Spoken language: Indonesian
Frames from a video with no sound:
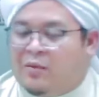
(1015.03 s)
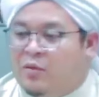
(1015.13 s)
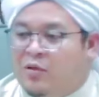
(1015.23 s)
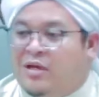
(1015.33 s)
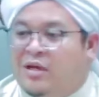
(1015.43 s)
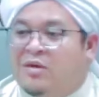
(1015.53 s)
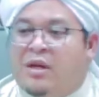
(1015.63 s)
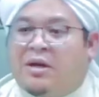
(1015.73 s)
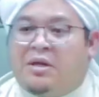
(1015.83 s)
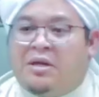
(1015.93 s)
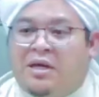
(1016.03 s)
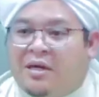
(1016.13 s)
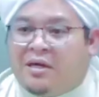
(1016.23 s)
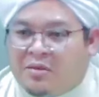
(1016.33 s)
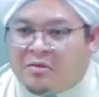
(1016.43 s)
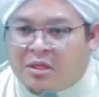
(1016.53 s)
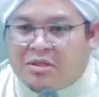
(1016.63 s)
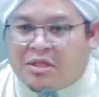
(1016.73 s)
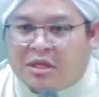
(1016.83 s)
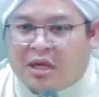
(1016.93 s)
nangampun kendaraan mandi kada
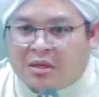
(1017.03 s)
begisik